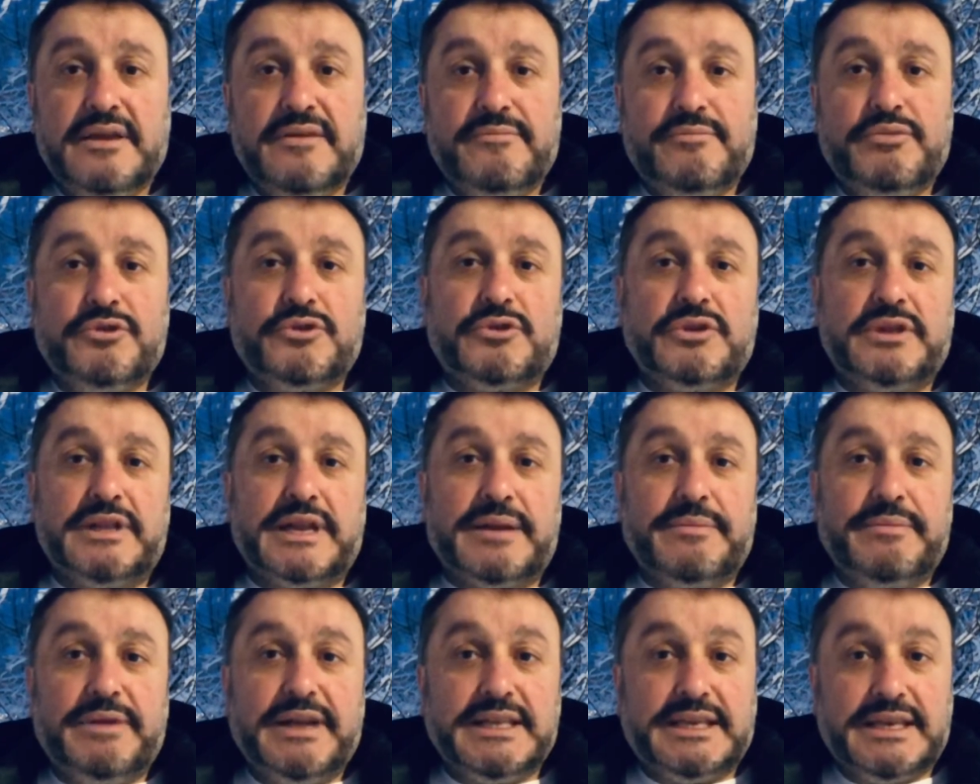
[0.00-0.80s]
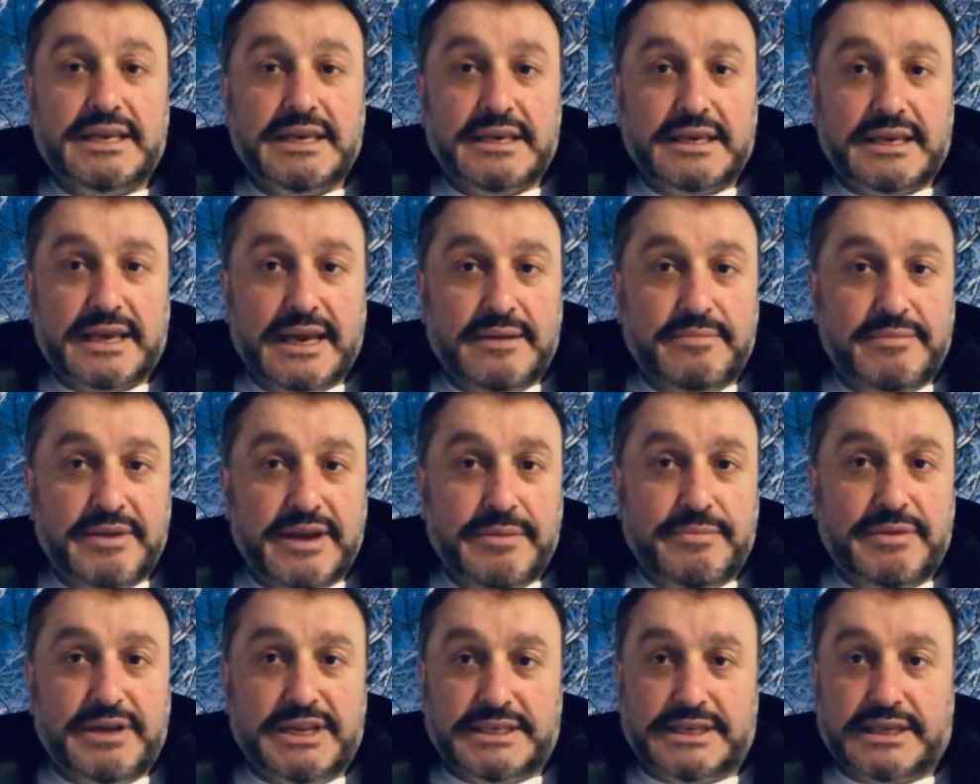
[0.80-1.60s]
Bugünlere belki
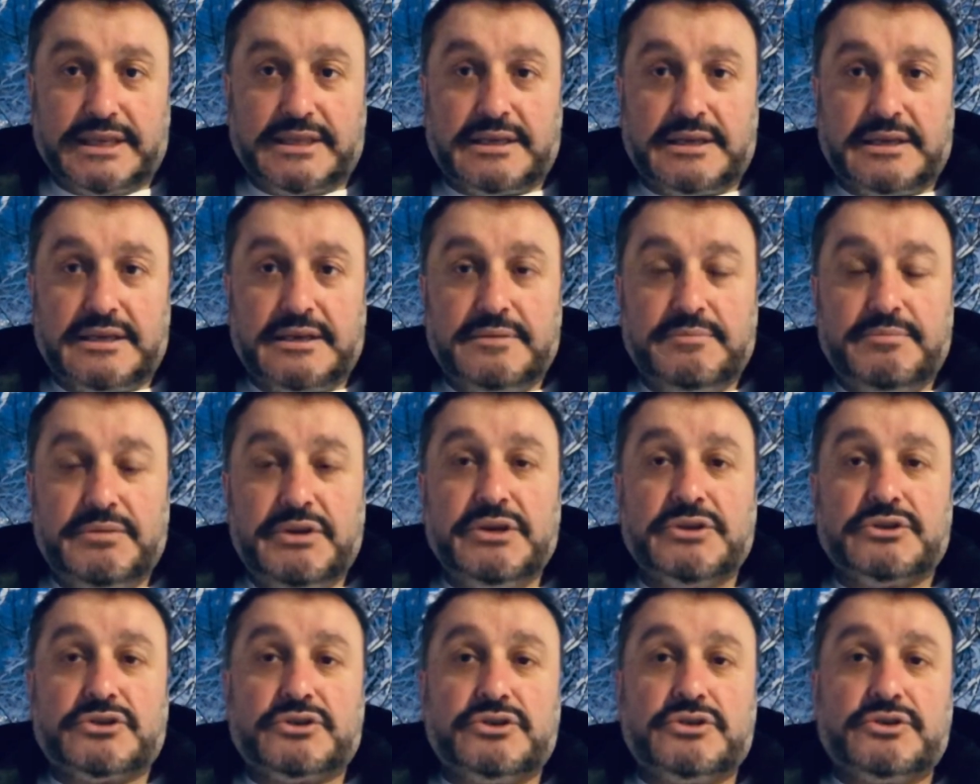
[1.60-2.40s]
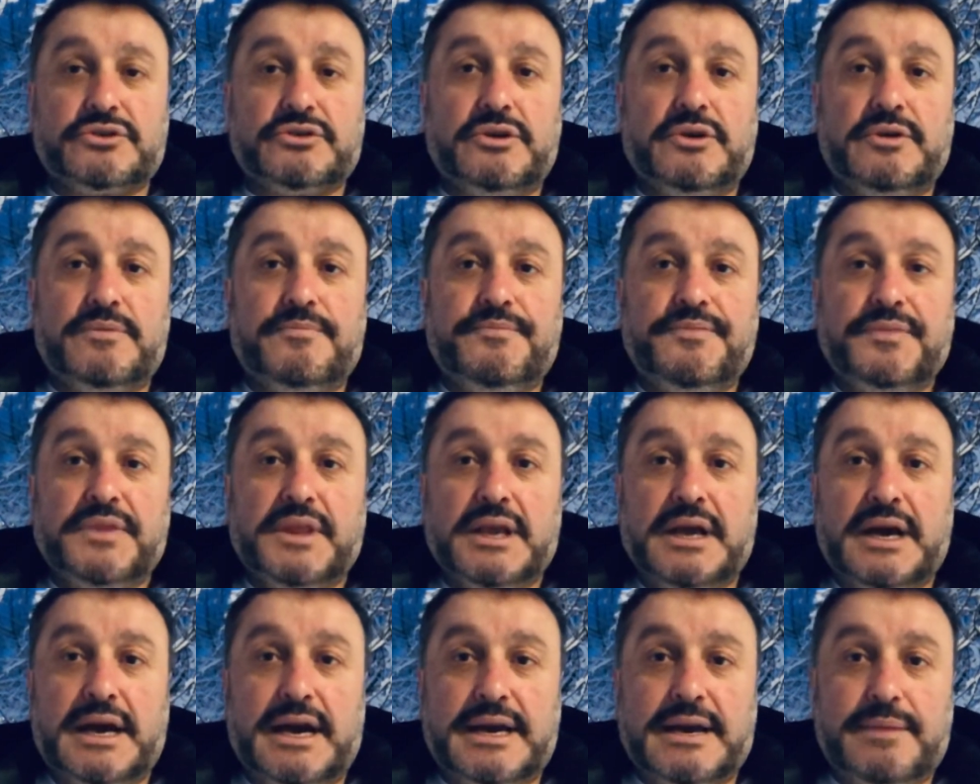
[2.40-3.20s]
gelmeyebilecektik. Biliyorsunuz o
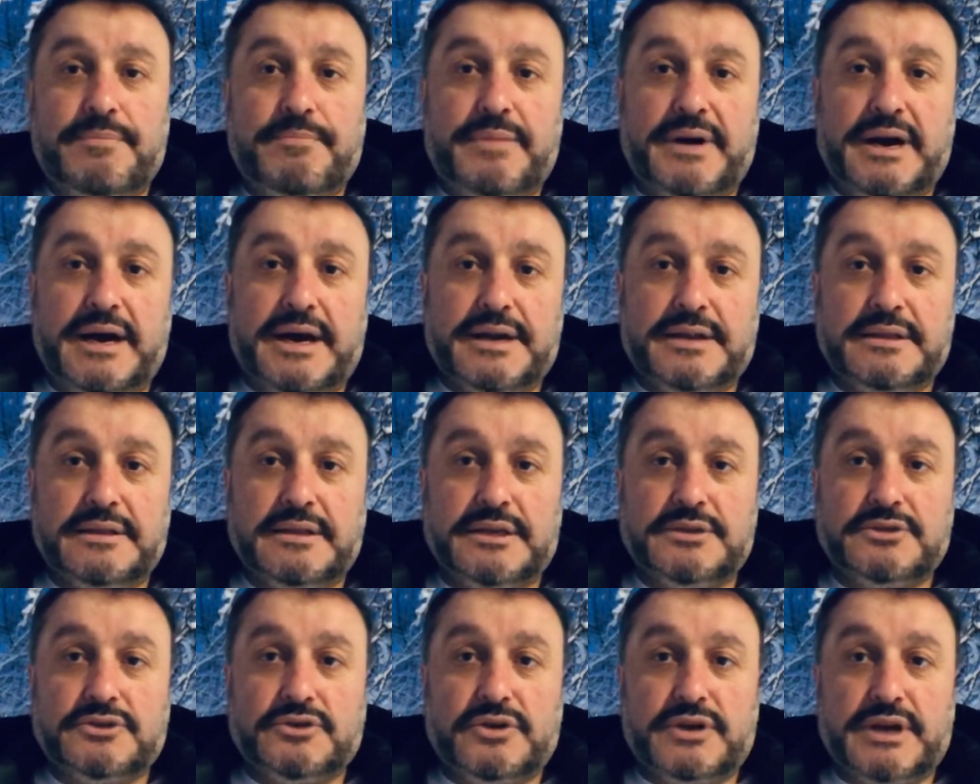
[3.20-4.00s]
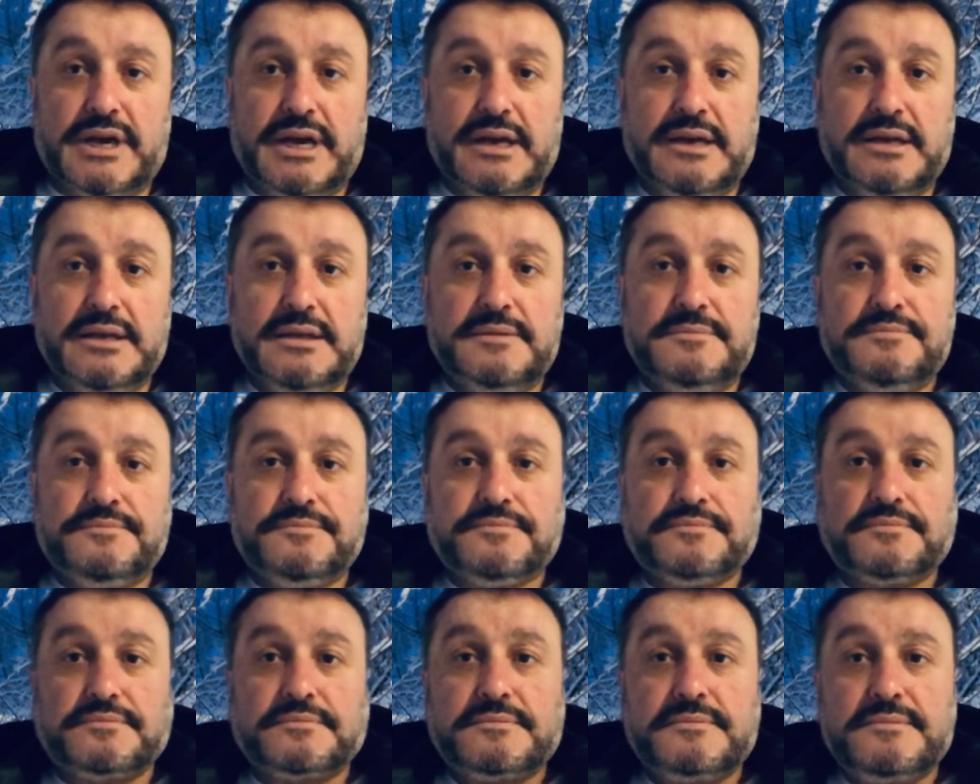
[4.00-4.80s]
Arap Baharı'ndan sonra
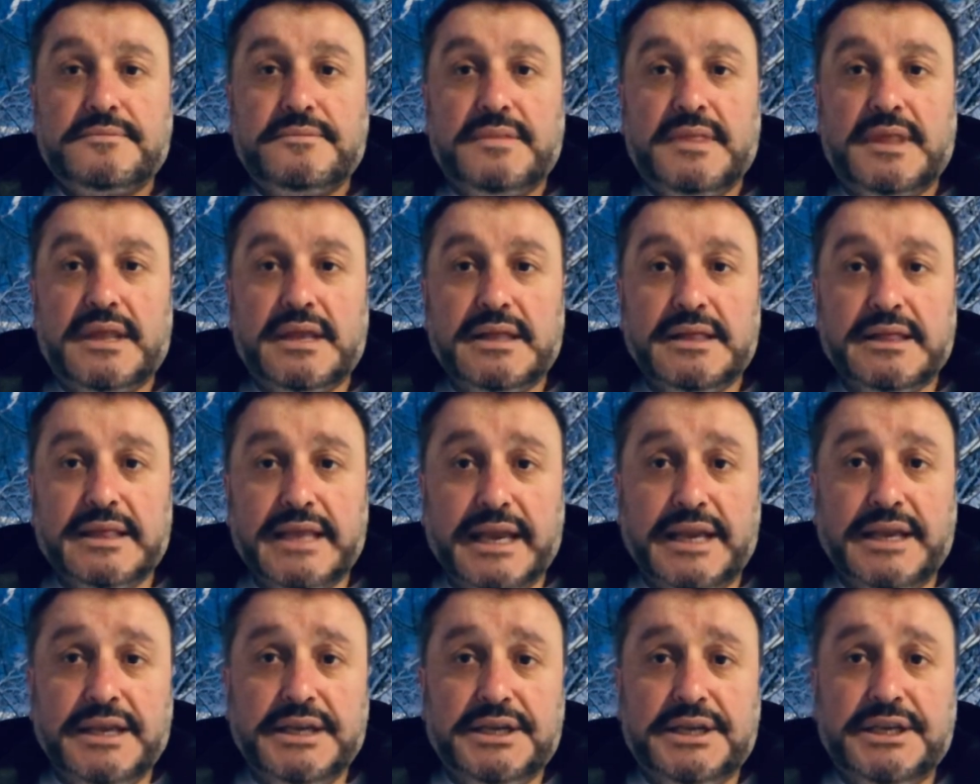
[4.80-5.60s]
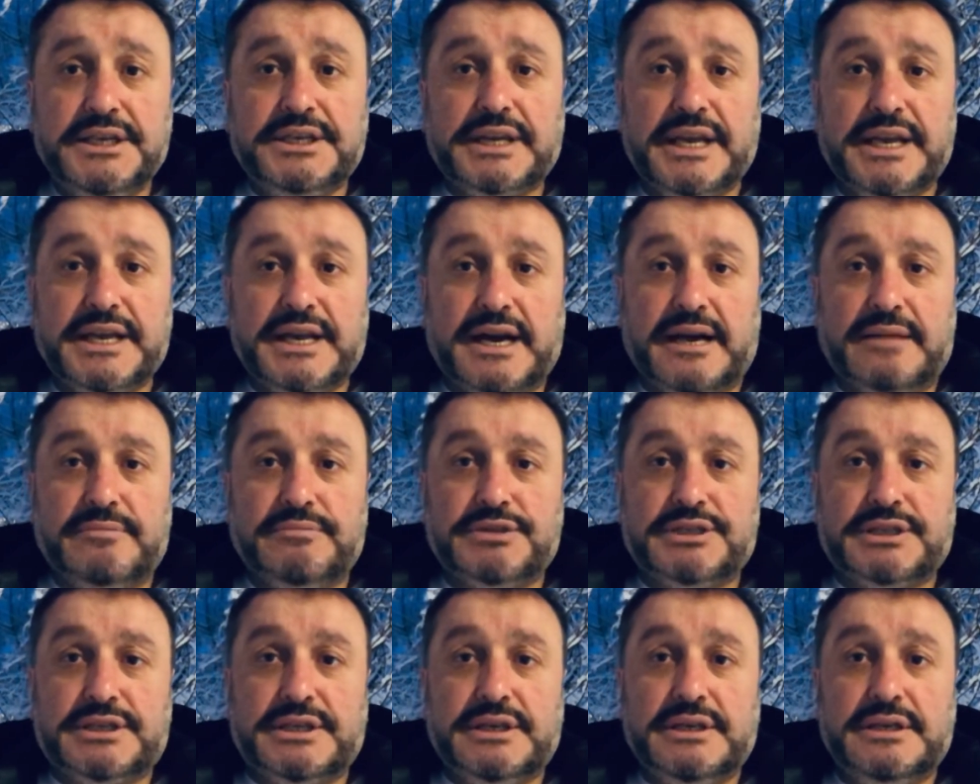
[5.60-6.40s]
tek iki şey
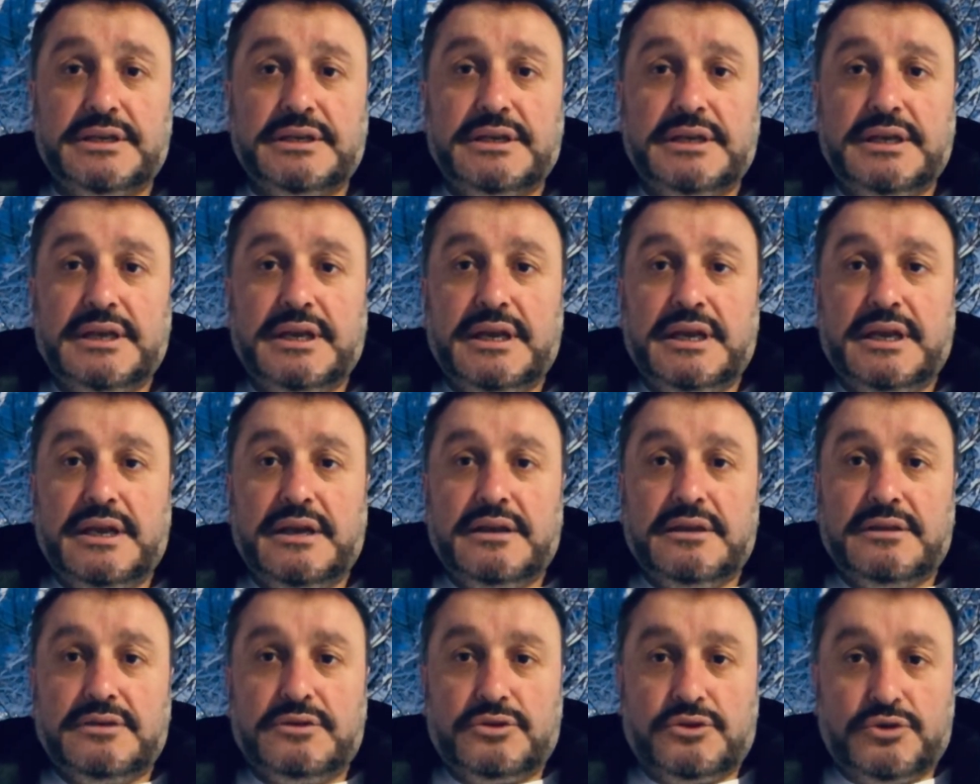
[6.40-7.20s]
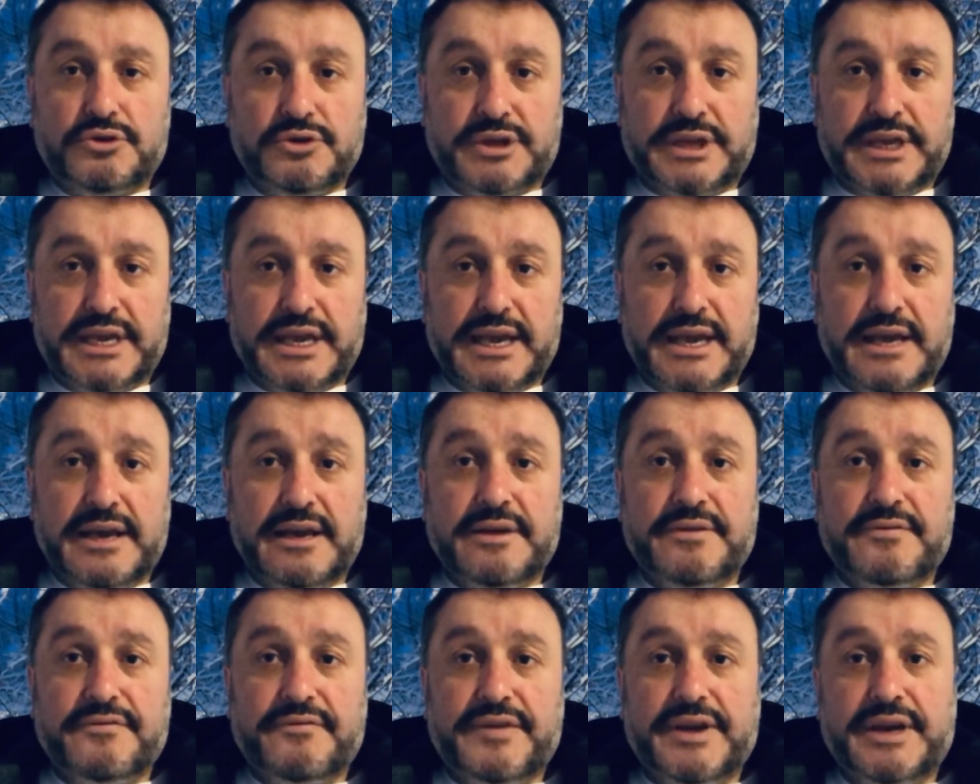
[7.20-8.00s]
kalmıştı. Türkiye
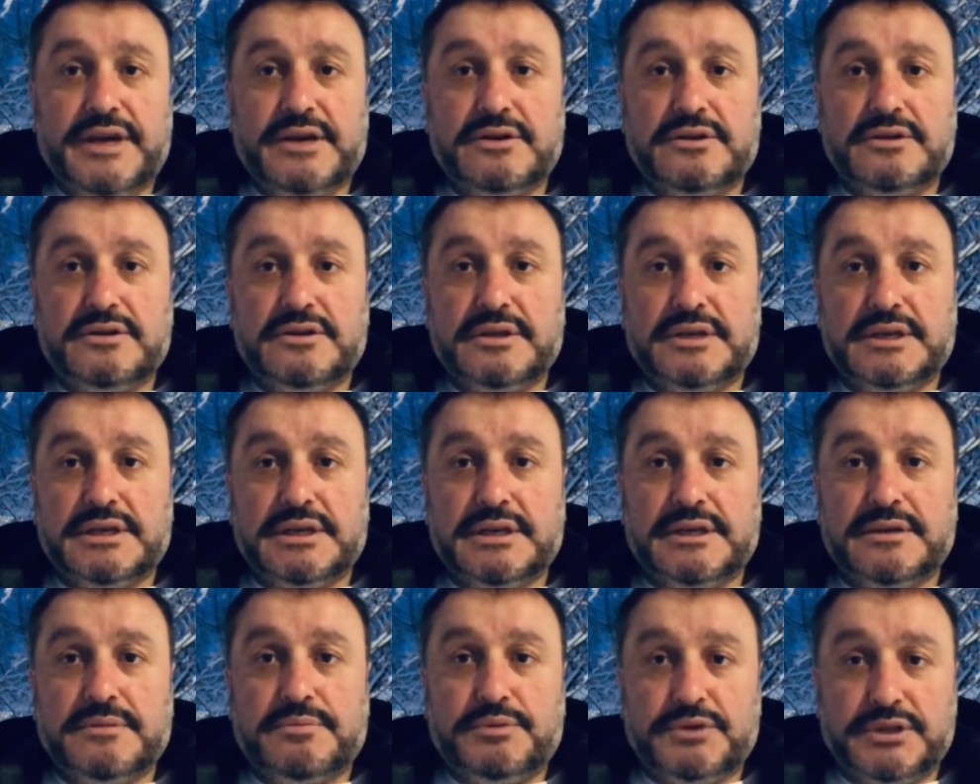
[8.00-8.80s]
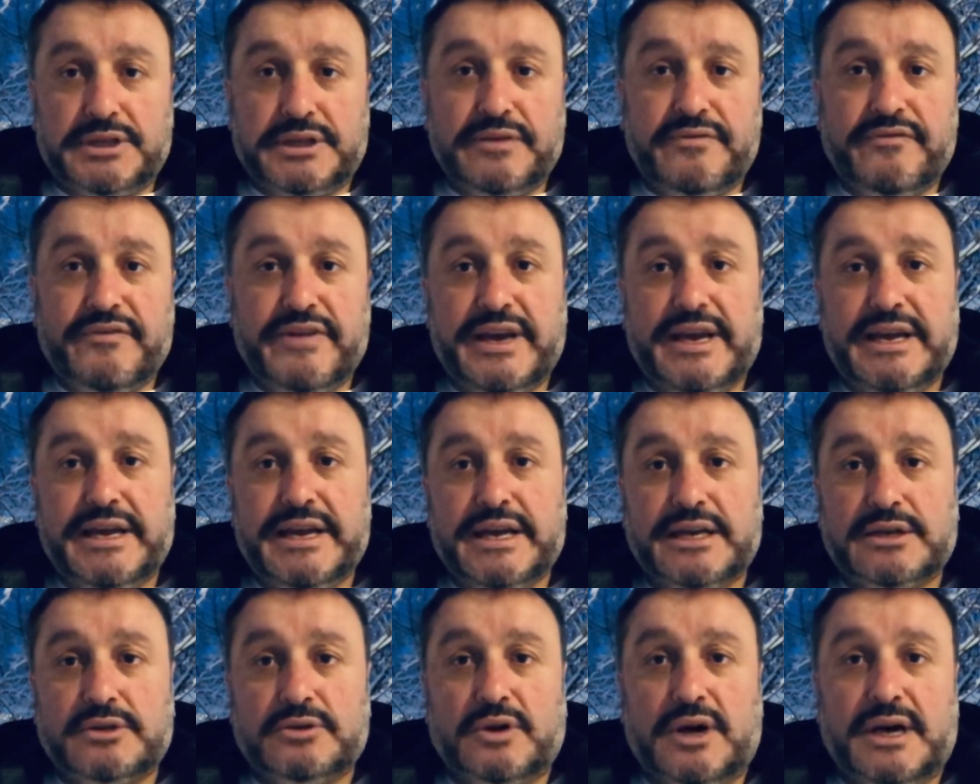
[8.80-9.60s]
ve e, Putin ve
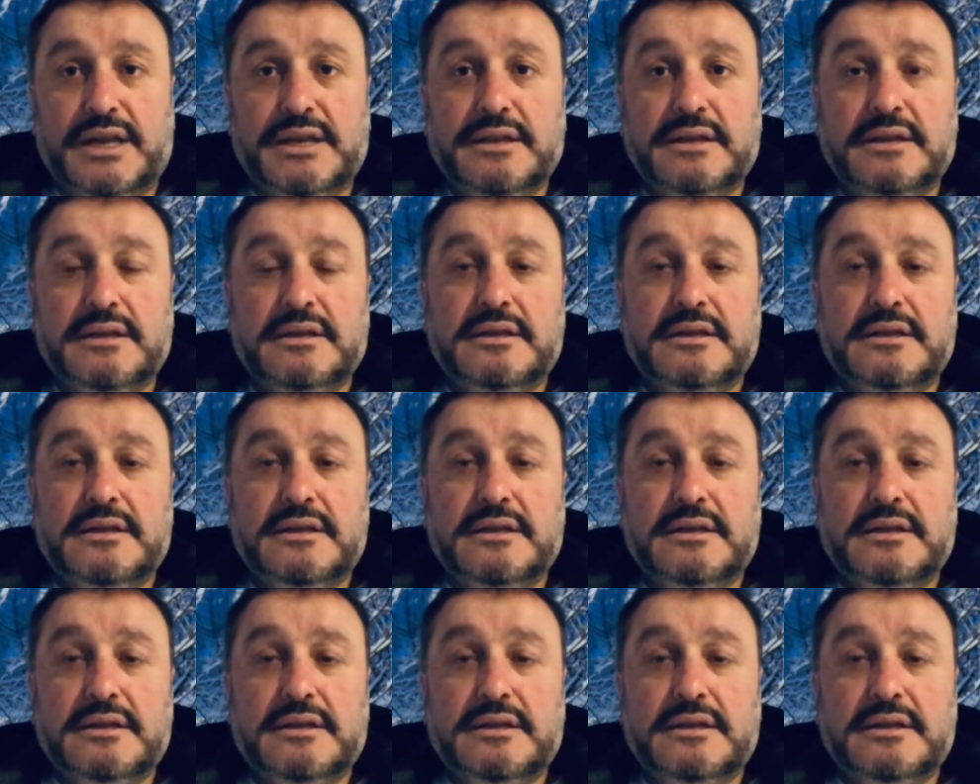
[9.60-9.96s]
Erdoğan